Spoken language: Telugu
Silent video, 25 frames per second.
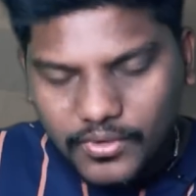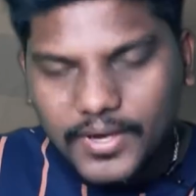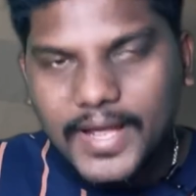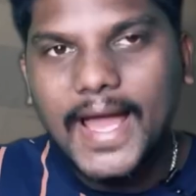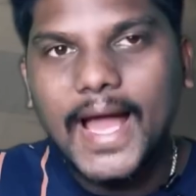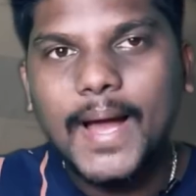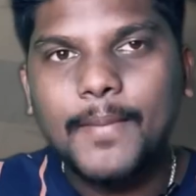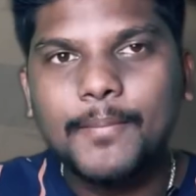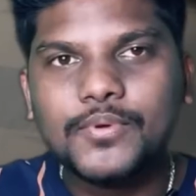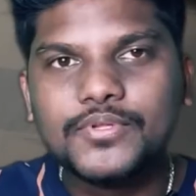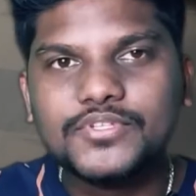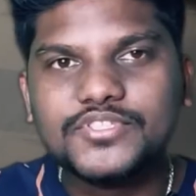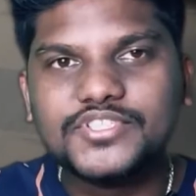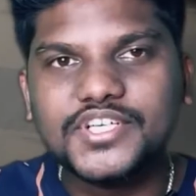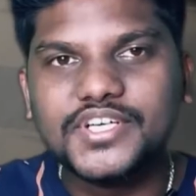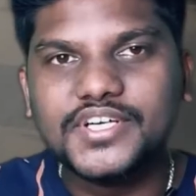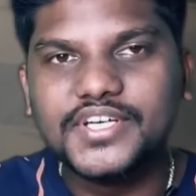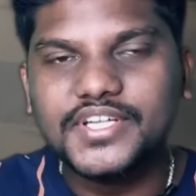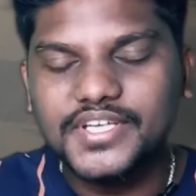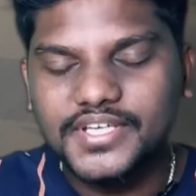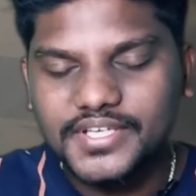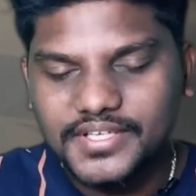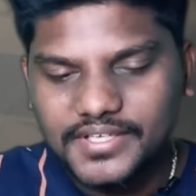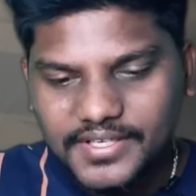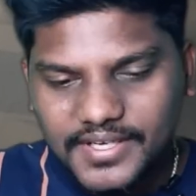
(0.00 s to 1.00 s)
గ్యాప్
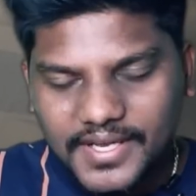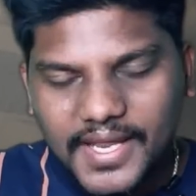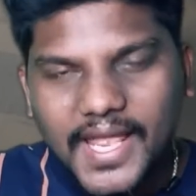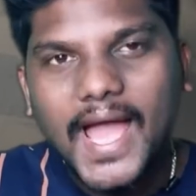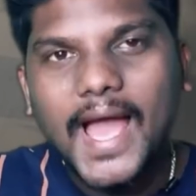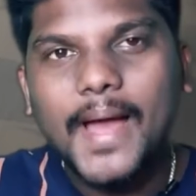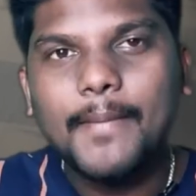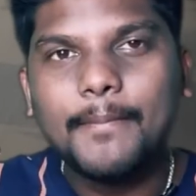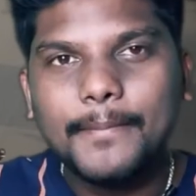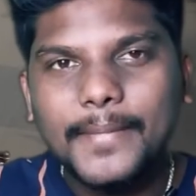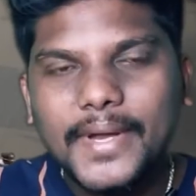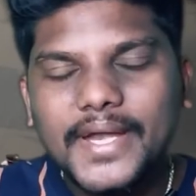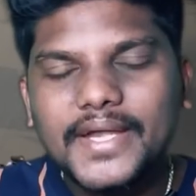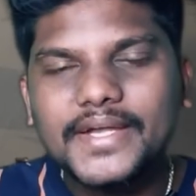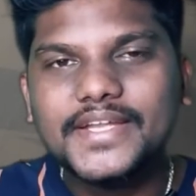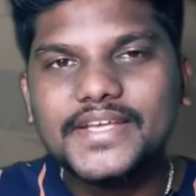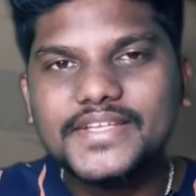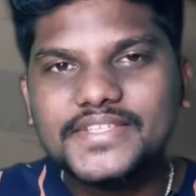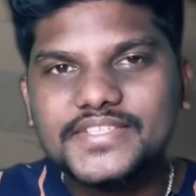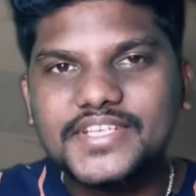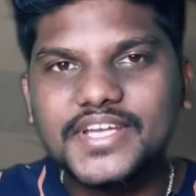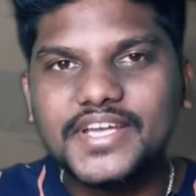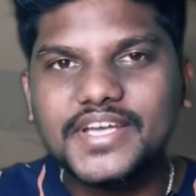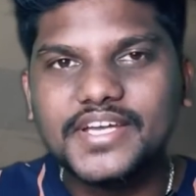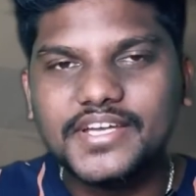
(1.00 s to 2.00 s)
ఉంచండి గ్యాప్
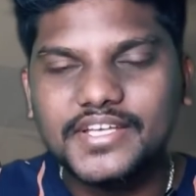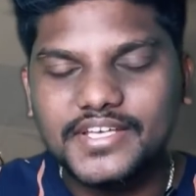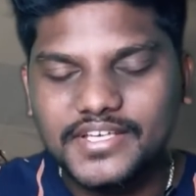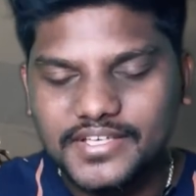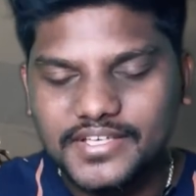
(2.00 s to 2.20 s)
మెయింటైన్ చేయండి